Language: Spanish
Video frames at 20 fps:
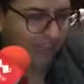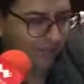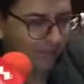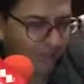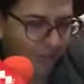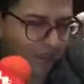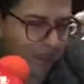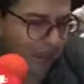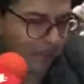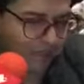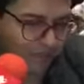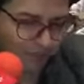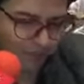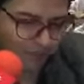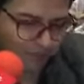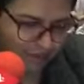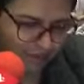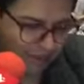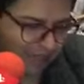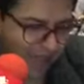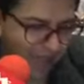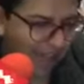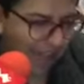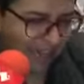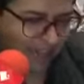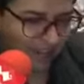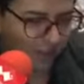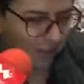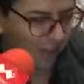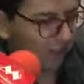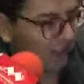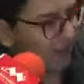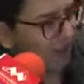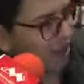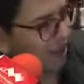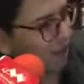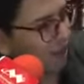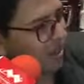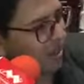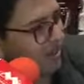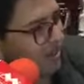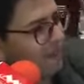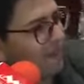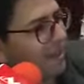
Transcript: pues eres un talento sinaloense